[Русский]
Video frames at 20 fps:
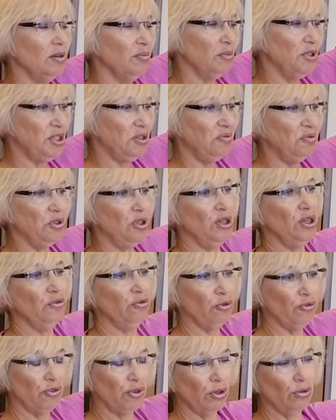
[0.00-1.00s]
Мы сегодня
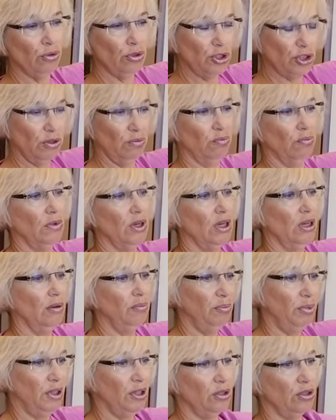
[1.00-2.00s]
его включим
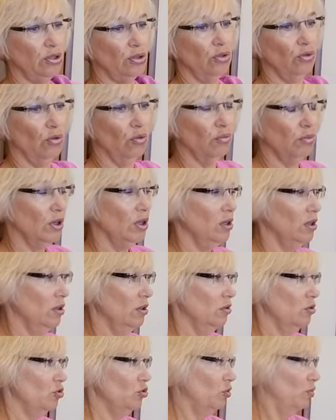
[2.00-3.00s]
перед сном,
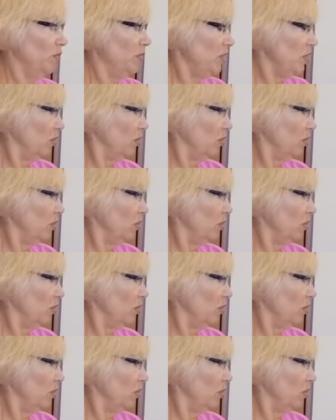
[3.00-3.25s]
чтобы, если